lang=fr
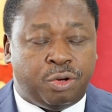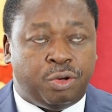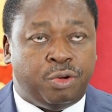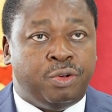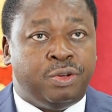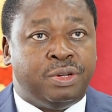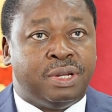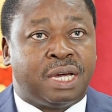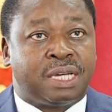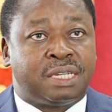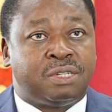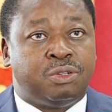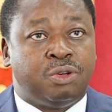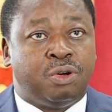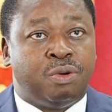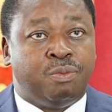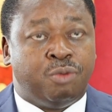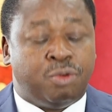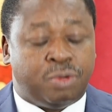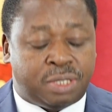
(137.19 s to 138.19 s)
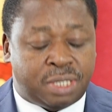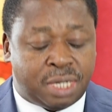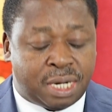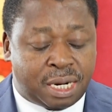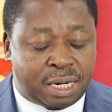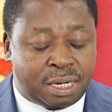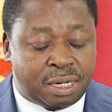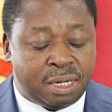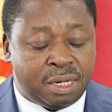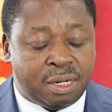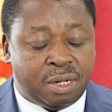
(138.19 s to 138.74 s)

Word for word: une action mondiale